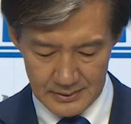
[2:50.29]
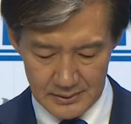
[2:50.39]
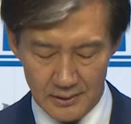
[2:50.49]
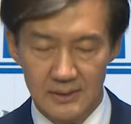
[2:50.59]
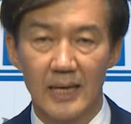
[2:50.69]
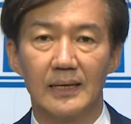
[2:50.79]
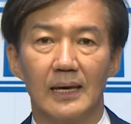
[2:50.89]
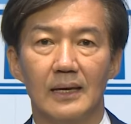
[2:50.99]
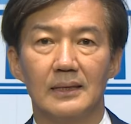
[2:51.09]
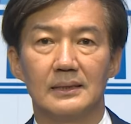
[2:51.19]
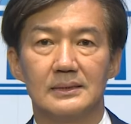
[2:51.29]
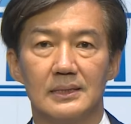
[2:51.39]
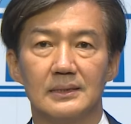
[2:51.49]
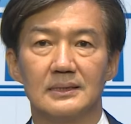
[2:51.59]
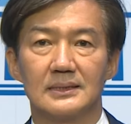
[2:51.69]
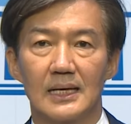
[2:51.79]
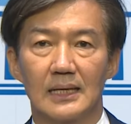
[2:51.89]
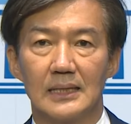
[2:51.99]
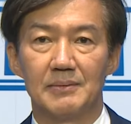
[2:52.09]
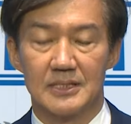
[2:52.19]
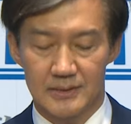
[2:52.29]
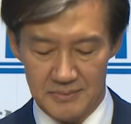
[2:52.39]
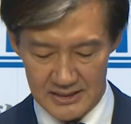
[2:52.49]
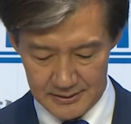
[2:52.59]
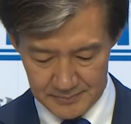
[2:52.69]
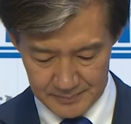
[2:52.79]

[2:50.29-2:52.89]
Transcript: 덕택에 저는 살아남았습니다.